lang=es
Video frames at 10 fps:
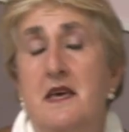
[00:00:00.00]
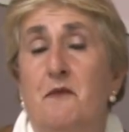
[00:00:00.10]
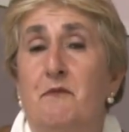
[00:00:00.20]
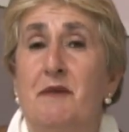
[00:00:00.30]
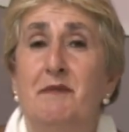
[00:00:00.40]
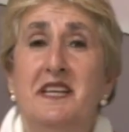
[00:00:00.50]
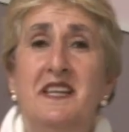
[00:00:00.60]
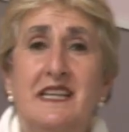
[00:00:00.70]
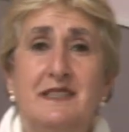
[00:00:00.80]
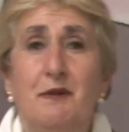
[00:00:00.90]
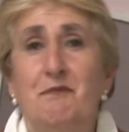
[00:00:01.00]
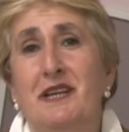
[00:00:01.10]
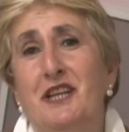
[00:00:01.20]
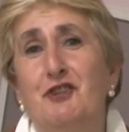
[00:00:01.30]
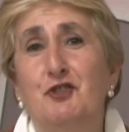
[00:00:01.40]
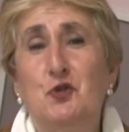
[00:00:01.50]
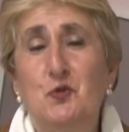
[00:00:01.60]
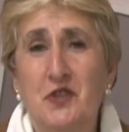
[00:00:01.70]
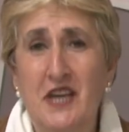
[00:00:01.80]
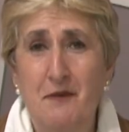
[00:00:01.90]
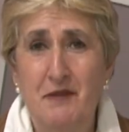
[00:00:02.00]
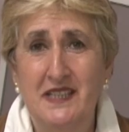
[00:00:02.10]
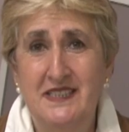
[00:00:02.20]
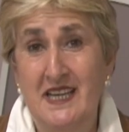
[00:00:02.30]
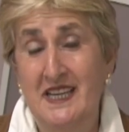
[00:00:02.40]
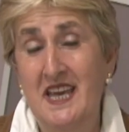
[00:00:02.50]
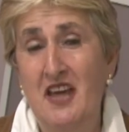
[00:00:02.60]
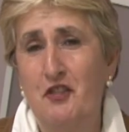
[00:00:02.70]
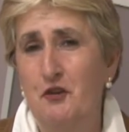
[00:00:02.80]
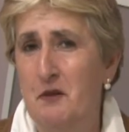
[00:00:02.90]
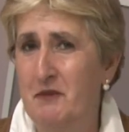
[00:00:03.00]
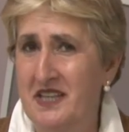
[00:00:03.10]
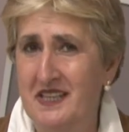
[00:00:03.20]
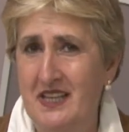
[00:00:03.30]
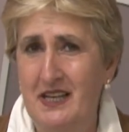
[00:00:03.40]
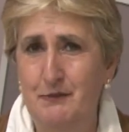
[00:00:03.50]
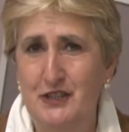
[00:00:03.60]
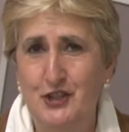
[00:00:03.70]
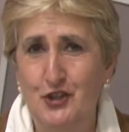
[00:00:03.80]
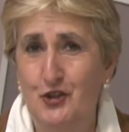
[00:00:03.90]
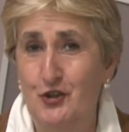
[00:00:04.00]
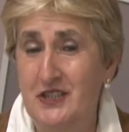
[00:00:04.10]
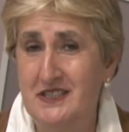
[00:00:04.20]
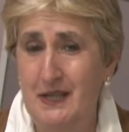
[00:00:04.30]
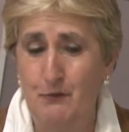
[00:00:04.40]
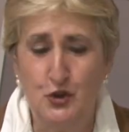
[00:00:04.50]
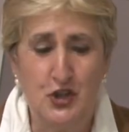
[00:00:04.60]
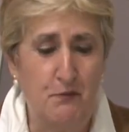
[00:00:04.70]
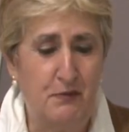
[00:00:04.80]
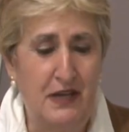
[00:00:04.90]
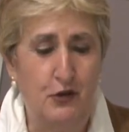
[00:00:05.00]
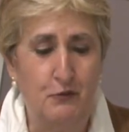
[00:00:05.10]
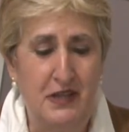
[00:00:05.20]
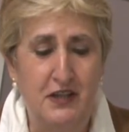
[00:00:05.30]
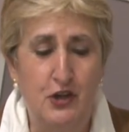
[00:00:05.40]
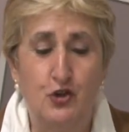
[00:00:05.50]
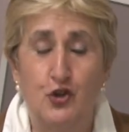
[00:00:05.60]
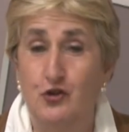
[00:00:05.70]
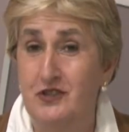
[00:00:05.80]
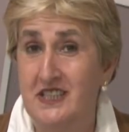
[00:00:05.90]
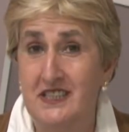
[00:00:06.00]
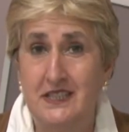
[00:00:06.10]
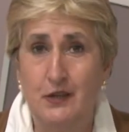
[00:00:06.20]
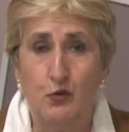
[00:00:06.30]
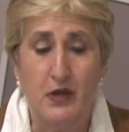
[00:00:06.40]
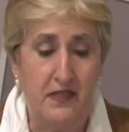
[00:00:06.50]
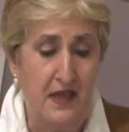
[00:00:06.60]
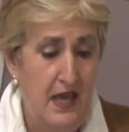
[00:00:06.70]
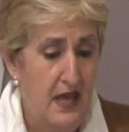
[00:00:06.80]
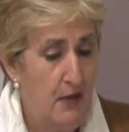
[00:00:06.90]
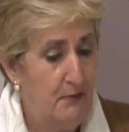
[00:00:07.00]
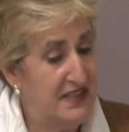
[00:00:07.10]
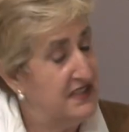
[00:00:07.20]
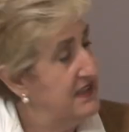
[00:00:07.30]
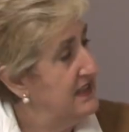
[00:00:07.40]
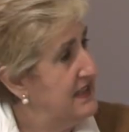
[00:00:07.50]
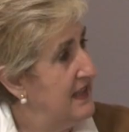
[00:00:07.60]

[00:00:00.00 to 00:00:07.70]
Bienvenidas, bienvenidos un día más aquí a Zona Media Televisión. Hoy estamos en plano medio con Chechi Ruiz, presidente de